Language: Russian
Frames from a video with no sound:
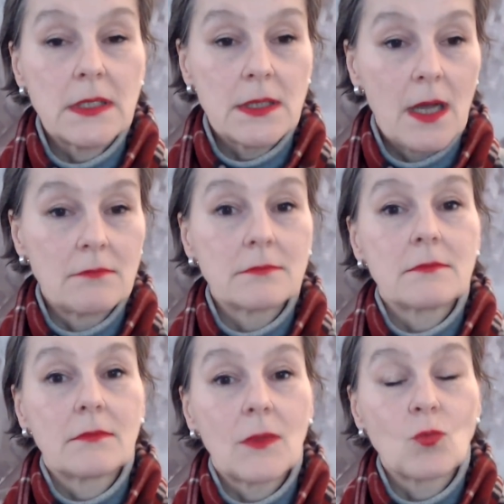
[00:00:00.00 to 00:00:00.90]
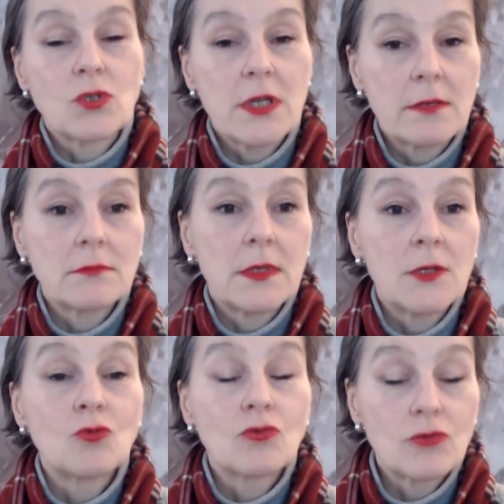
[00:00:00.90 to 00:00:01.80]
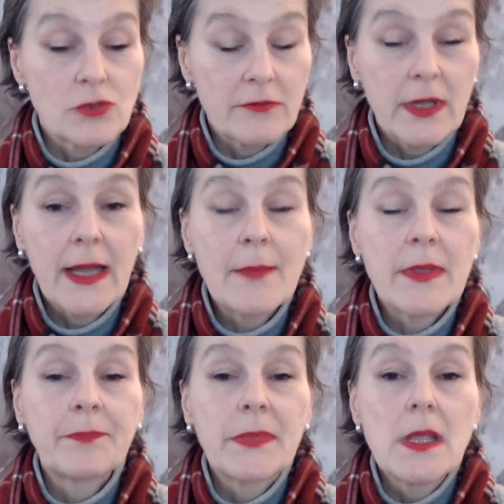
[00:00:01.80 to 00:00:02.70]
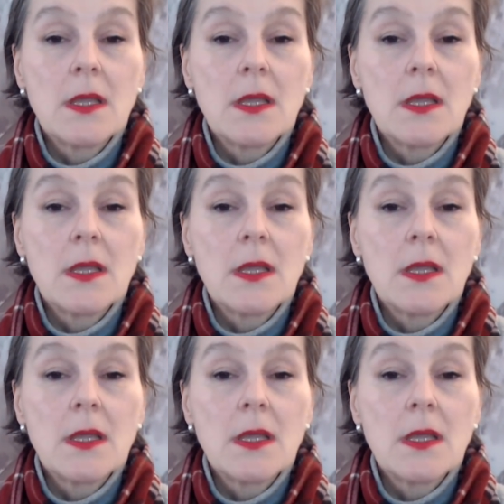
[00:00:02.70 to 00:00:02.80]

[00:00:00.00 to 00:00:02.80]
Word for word: и там уже идут грузовиками,